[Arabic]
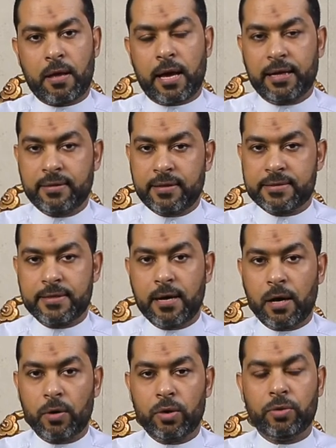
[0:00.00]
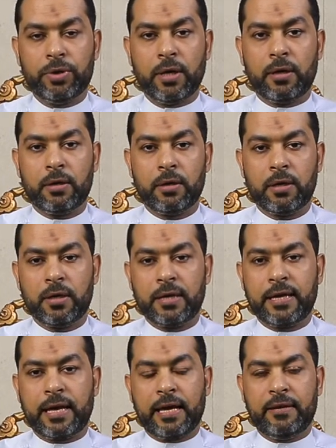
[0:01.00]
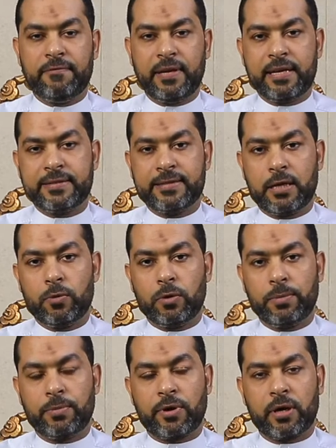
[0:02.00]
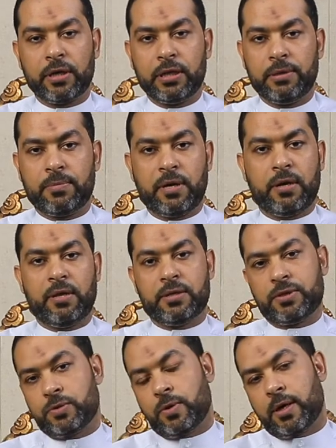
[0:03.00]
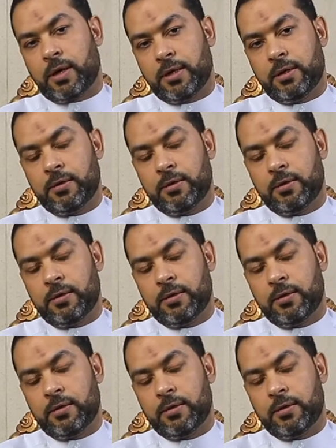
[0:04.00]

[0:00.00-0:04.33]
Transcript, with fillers: التساؤل هنا كيف يسأل إبراهيم هذا السؤال